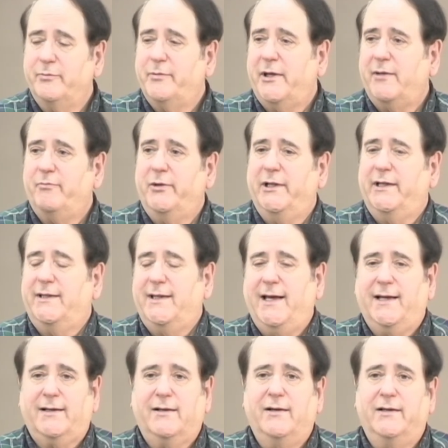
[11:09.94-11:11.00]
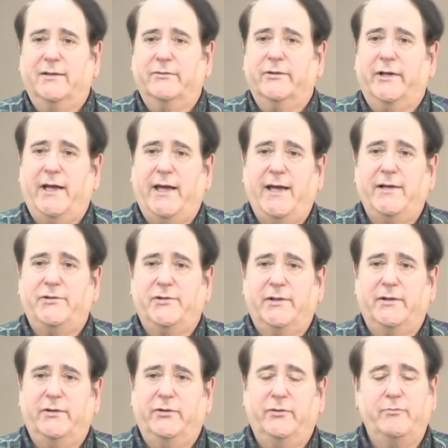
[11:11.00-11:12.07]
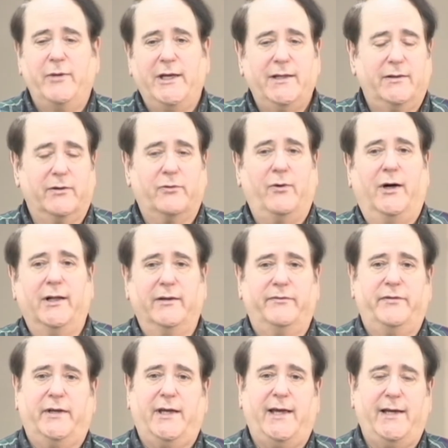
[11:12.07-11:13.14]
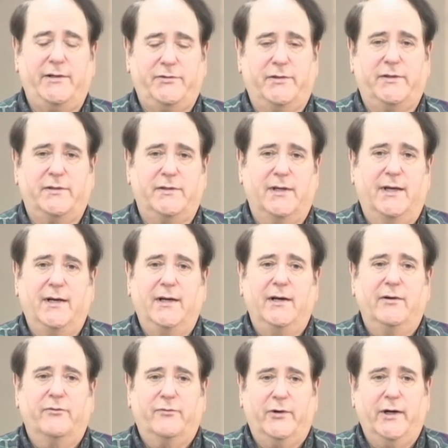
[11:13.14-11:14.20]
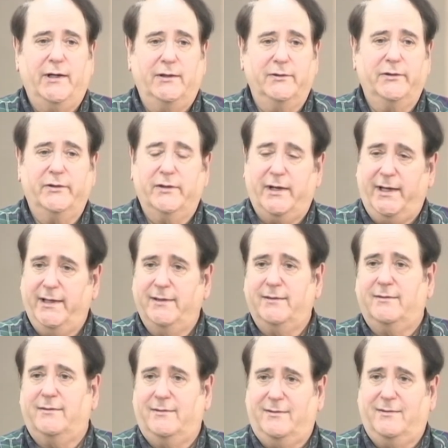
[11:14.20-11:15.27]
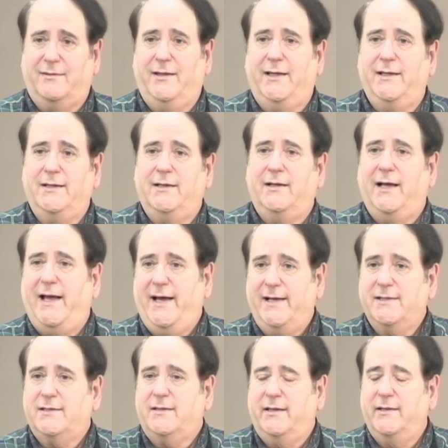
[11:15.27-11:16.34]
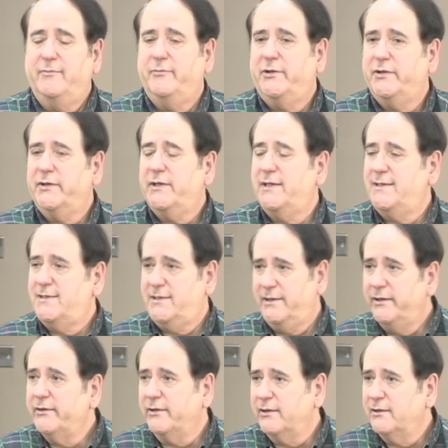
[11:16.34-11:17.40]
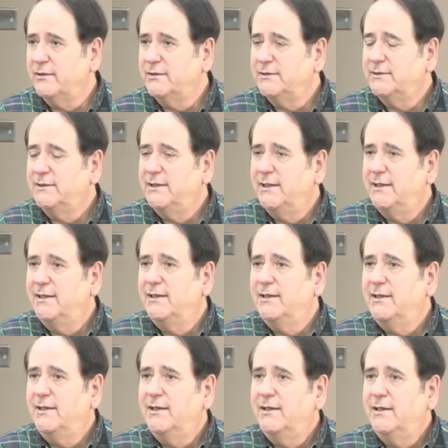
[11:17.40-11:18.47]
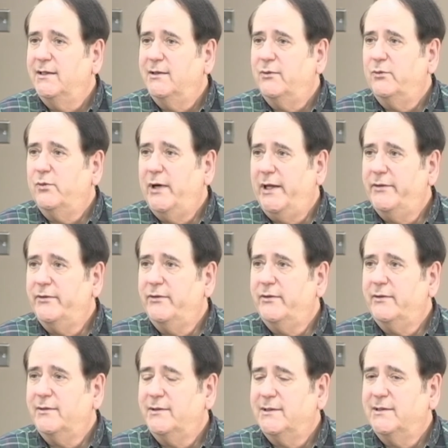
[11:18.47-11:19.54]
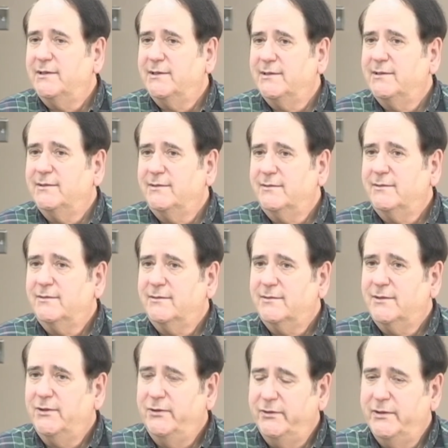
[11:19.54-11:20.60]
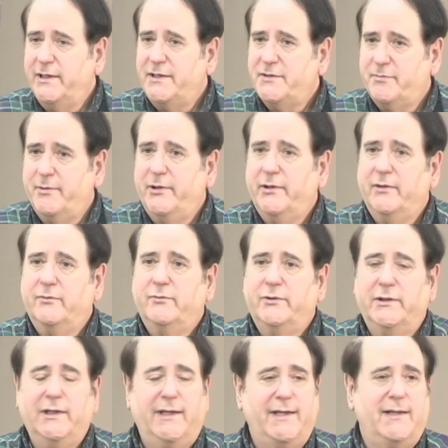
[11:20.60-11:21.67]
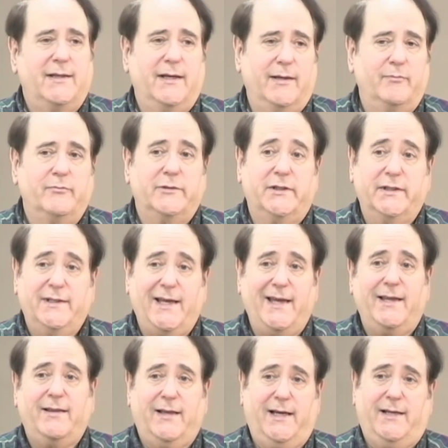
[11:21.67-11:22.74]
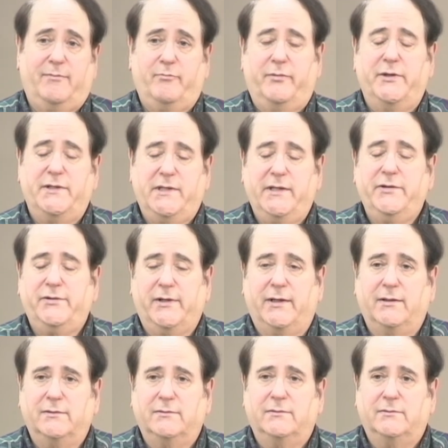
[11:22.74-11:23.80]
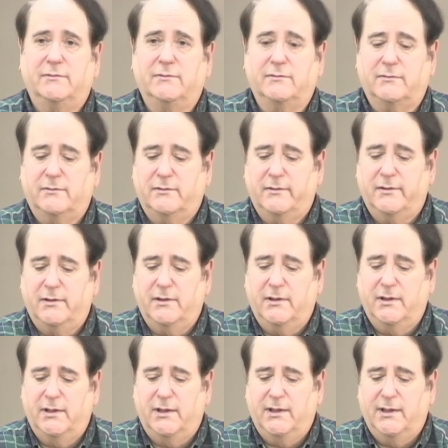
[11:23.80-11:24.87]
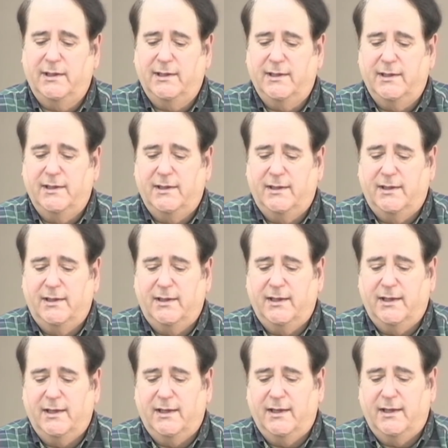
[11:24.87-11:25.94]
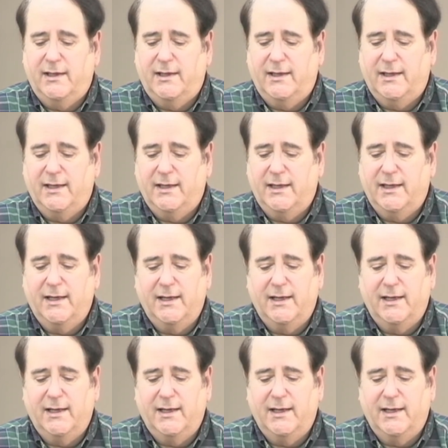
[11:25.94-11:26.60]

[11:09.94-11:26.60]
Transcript: мужей, обладающих необходимыми качествами для служителя, найти их в поместной церкви и затем попросить их рассмотреть, призывает ли их Дух Святой, направляет ли их Дух Святой включиться в служение руководства в поместной церкви.